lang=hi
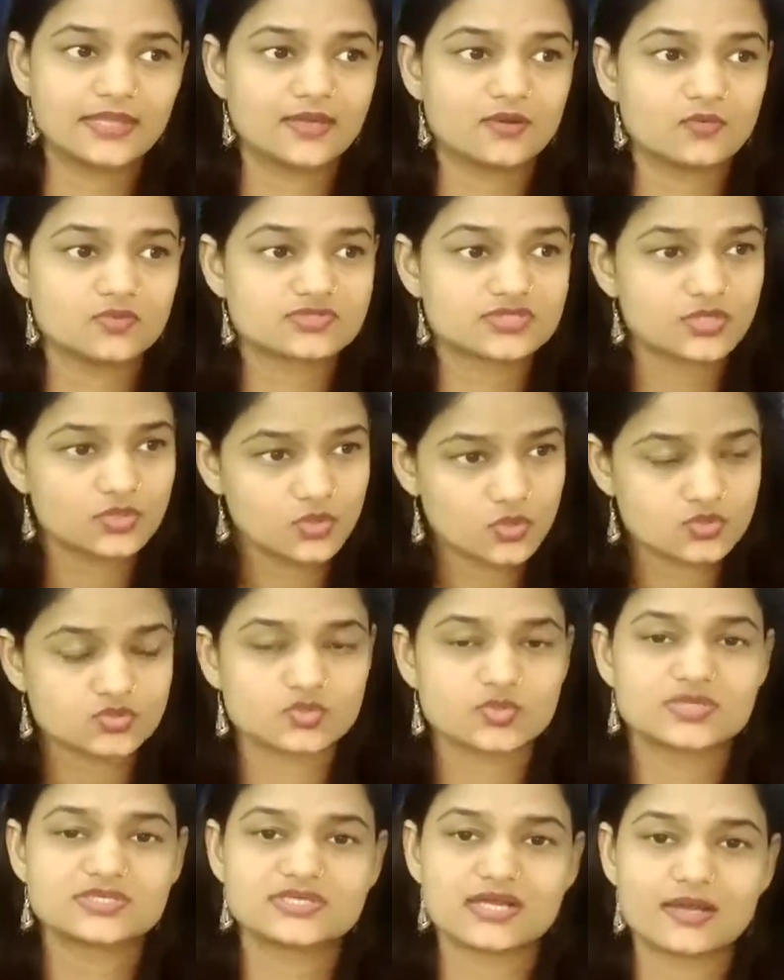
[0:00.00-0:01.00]
या उसके
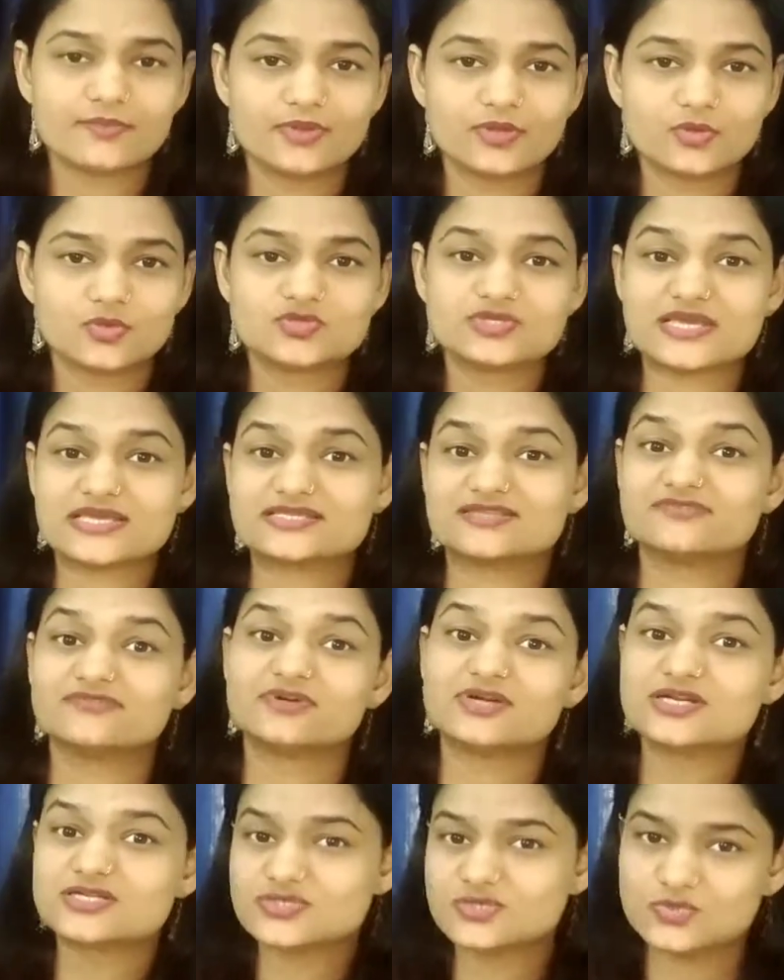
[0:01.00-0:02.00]
दोस्तों के सामने कुछ ऐसे
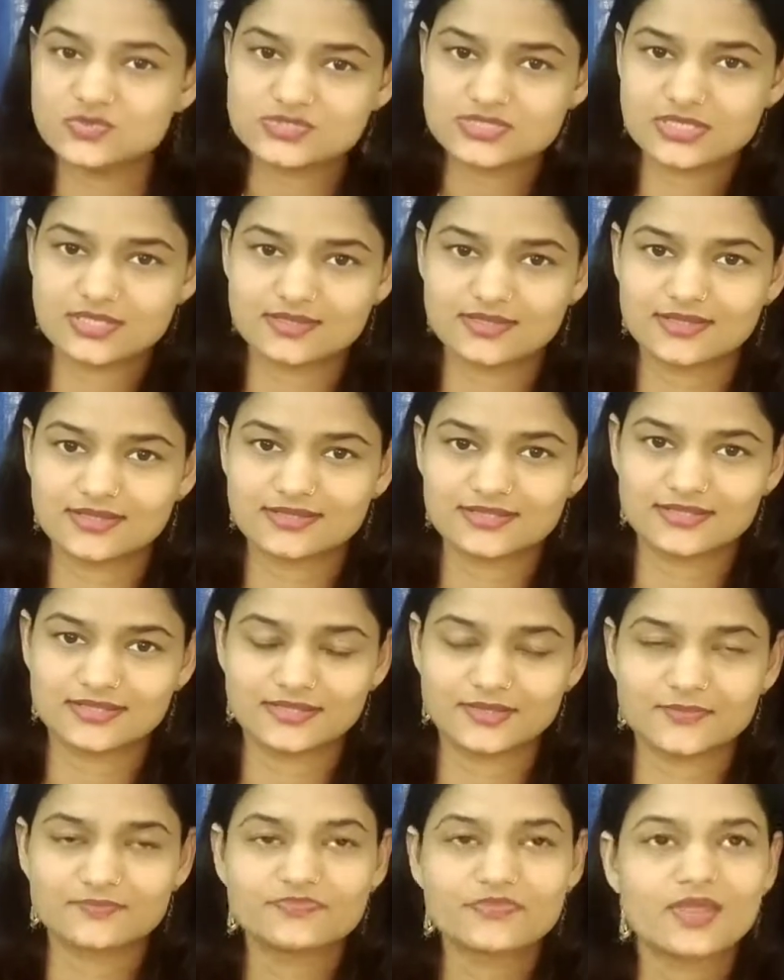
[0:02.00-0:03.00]
वर्ड्स यूज़ कर लेते
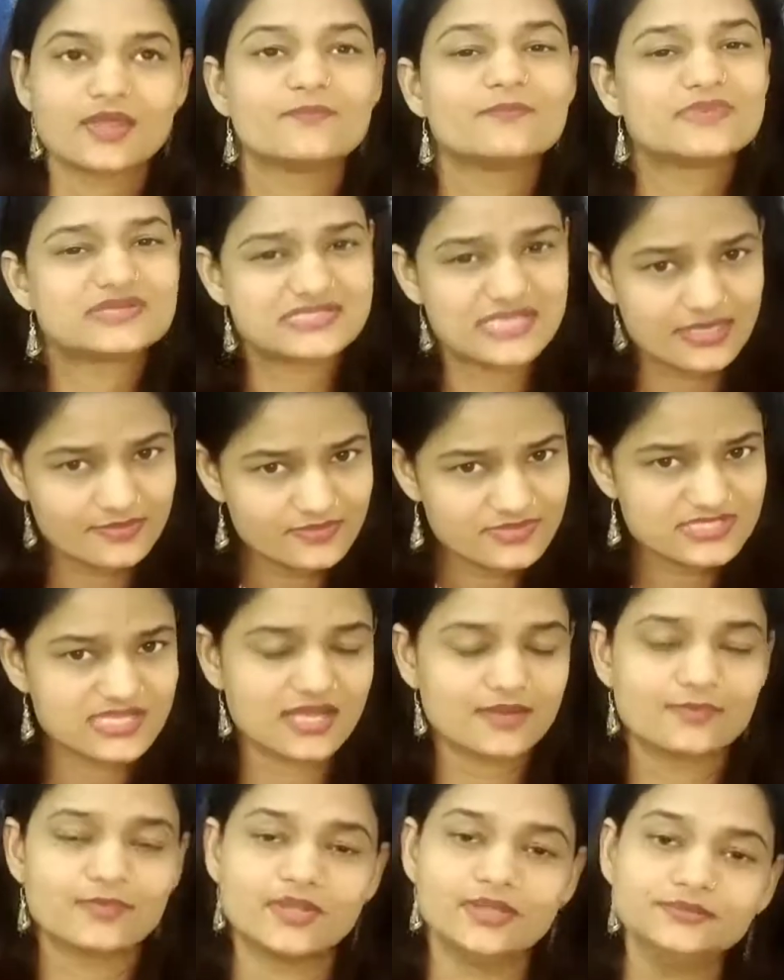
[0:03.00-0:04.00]
हैं मजाक
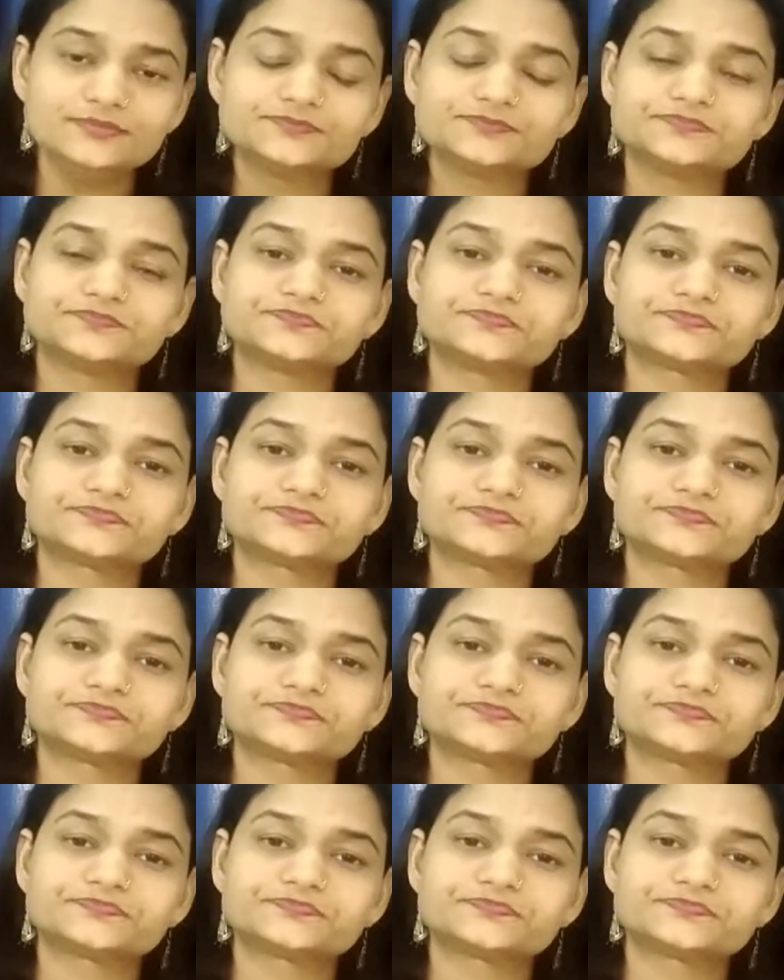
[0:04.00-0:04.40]
मजाक में ही